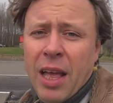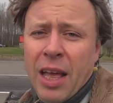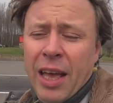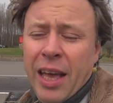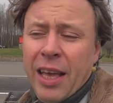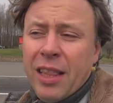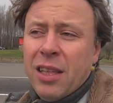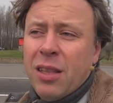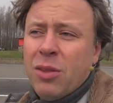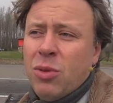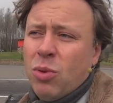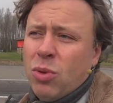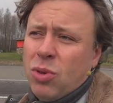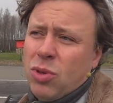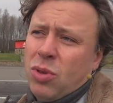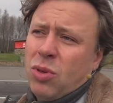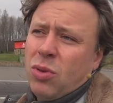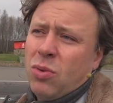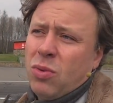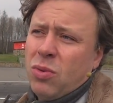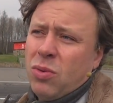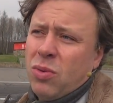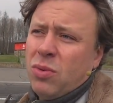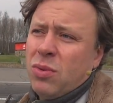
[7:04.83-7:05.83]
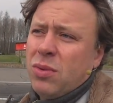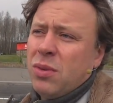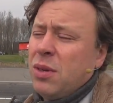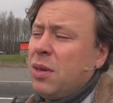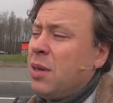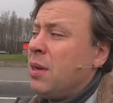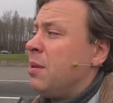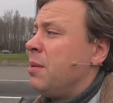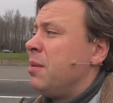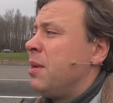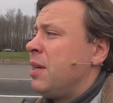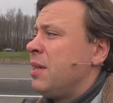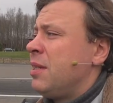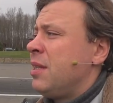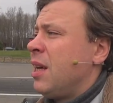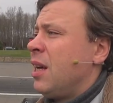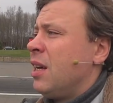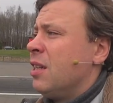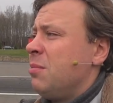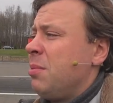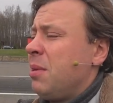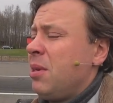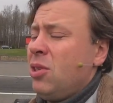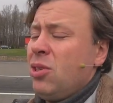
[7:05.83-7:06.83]
это то, что
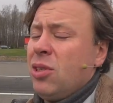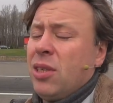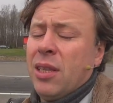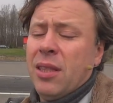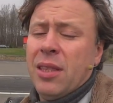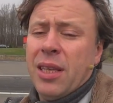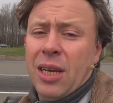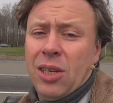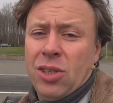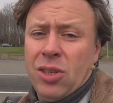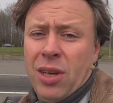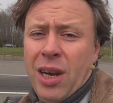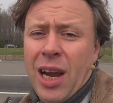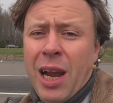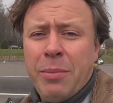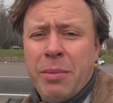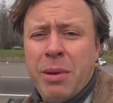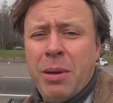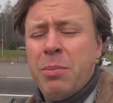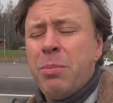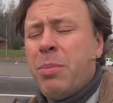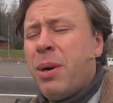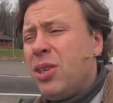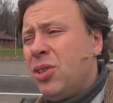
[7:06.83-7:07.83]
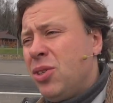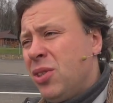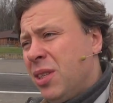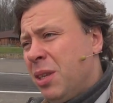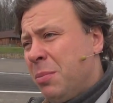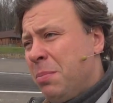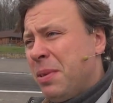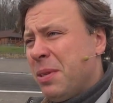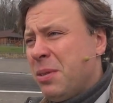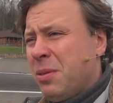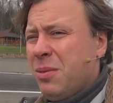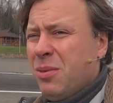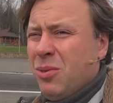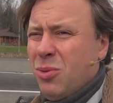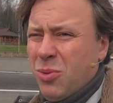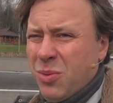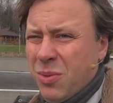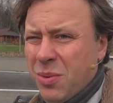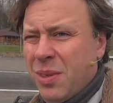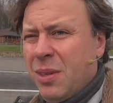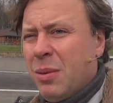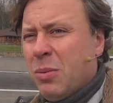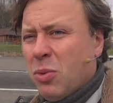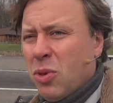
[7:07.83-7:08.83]
осталась практически та же рама, почти без, ну,
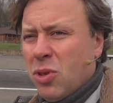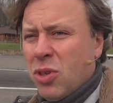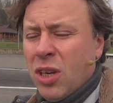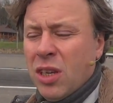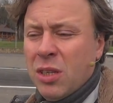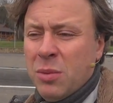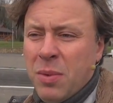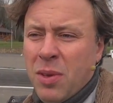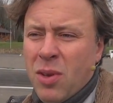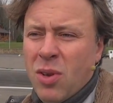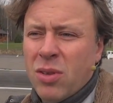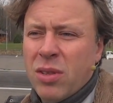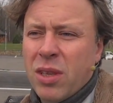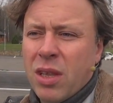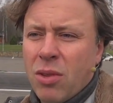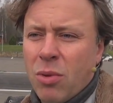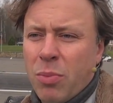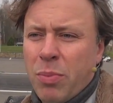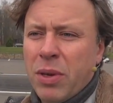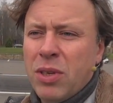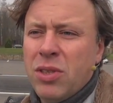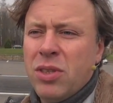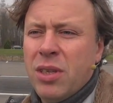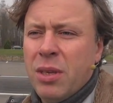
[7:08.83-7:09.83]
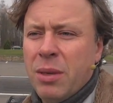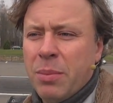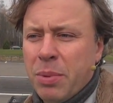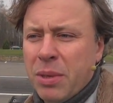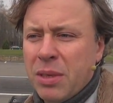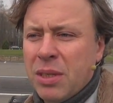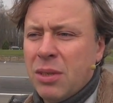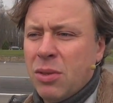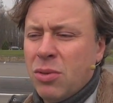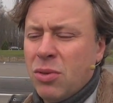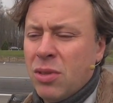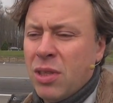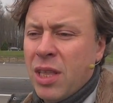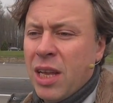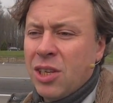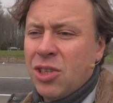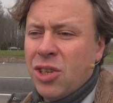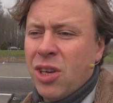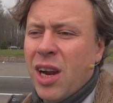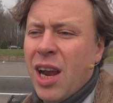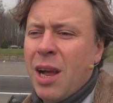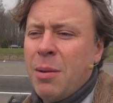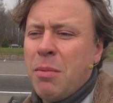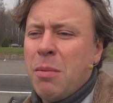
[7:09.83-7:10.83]
немножко измененная, но почти, по сути, та
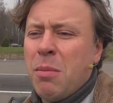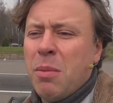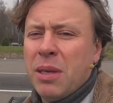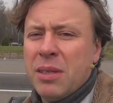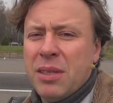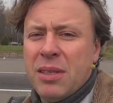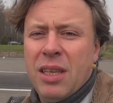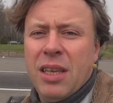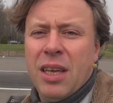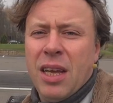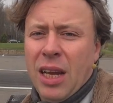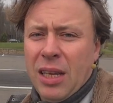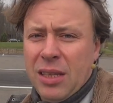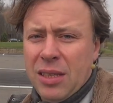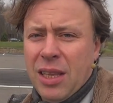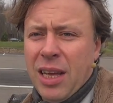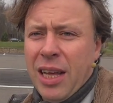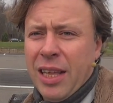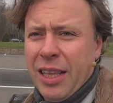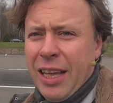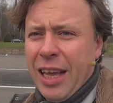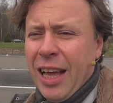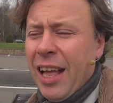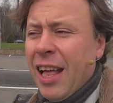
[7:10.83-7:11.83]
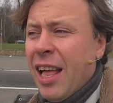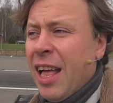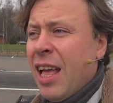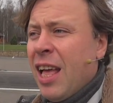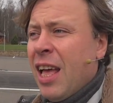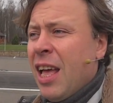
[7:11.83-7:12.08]
же рама, мосты и раздатка.